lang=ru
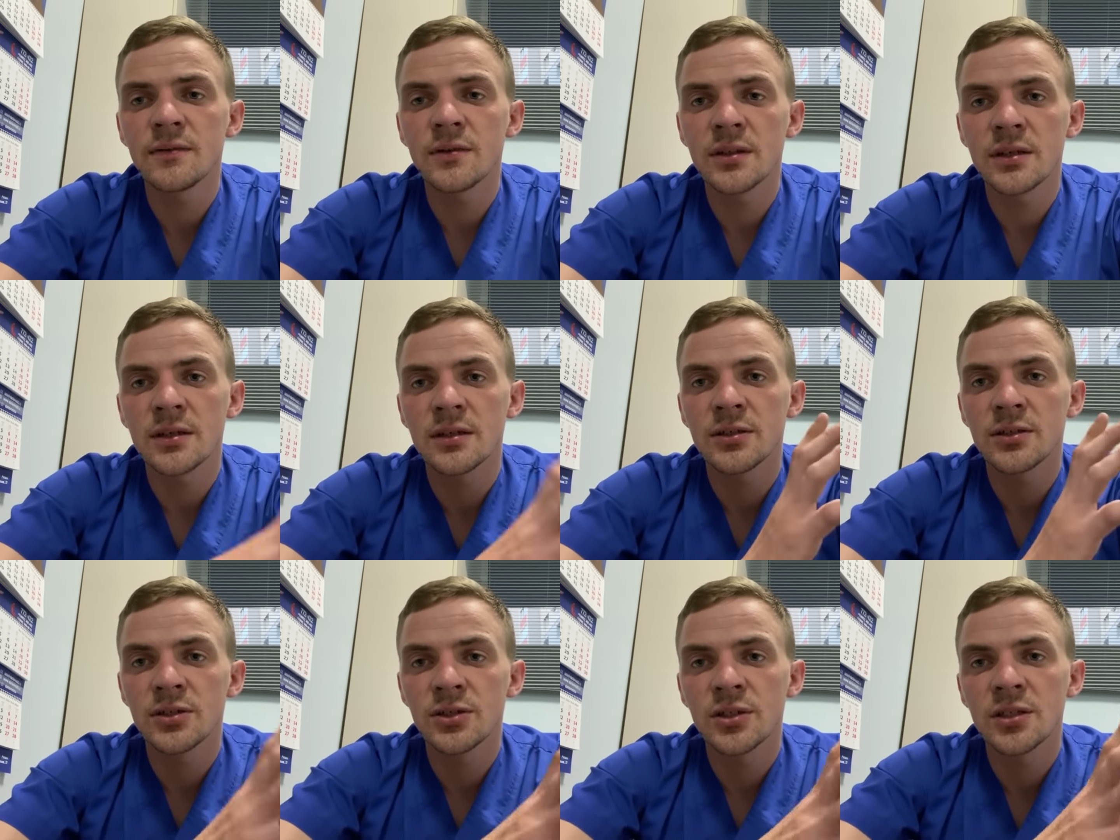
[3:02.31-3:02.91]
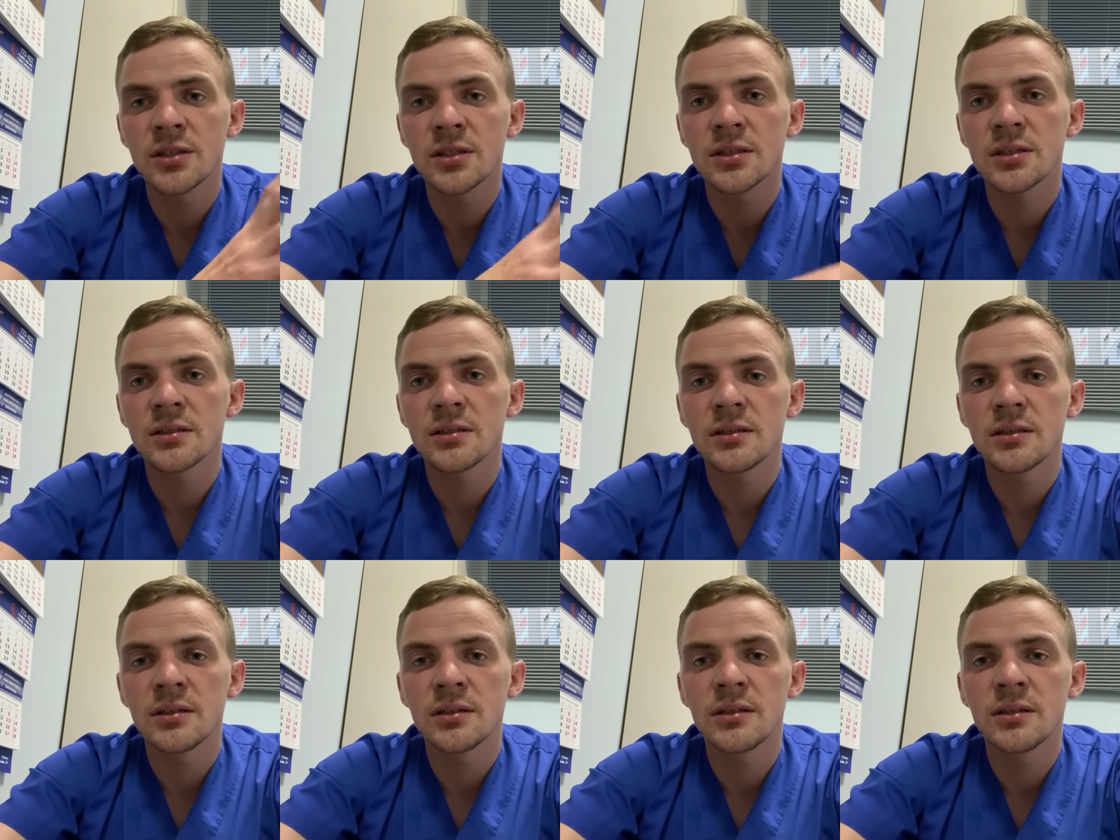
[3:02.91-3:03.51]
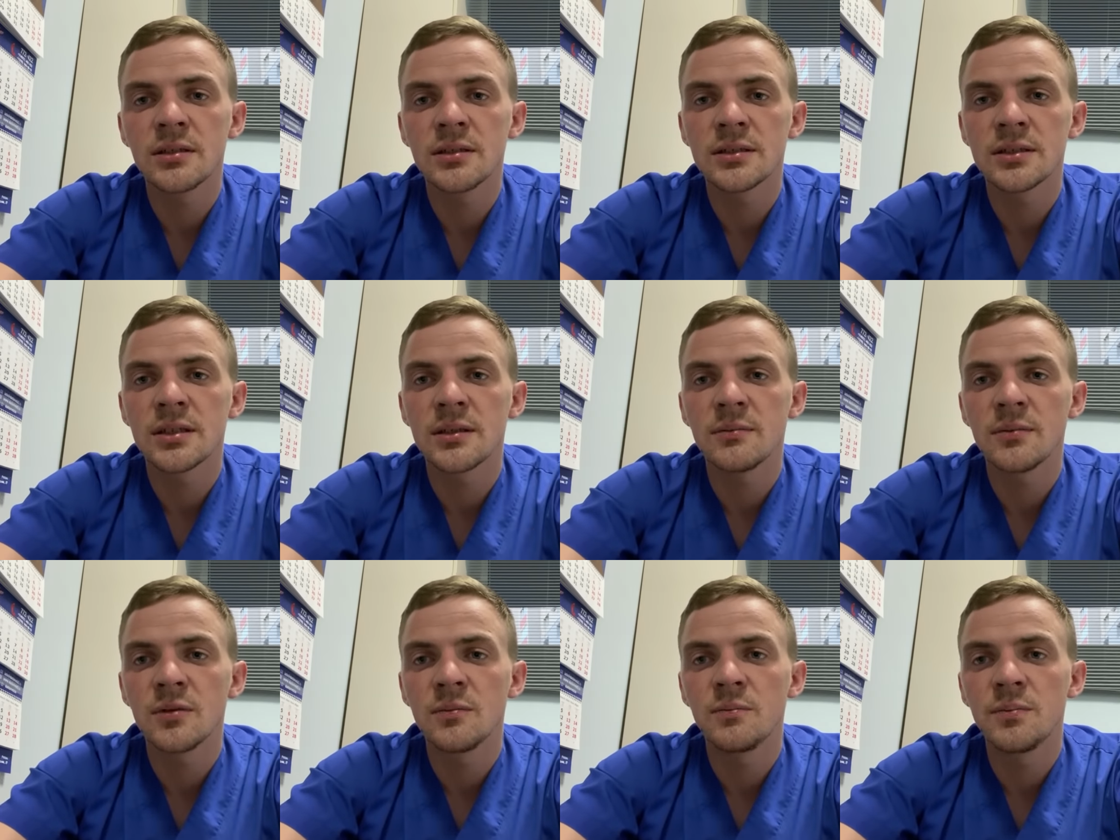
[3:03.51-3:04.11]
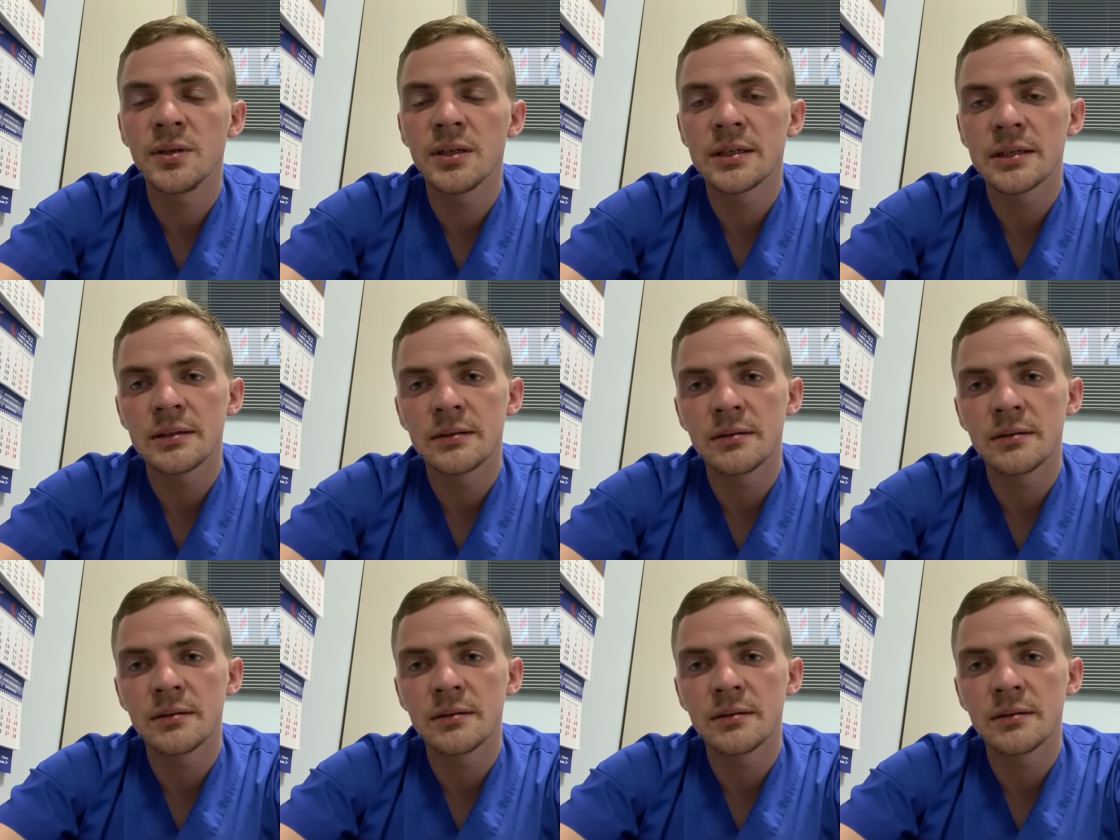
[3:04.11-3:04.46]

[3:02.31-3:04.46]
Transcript: так как сейчас самый пик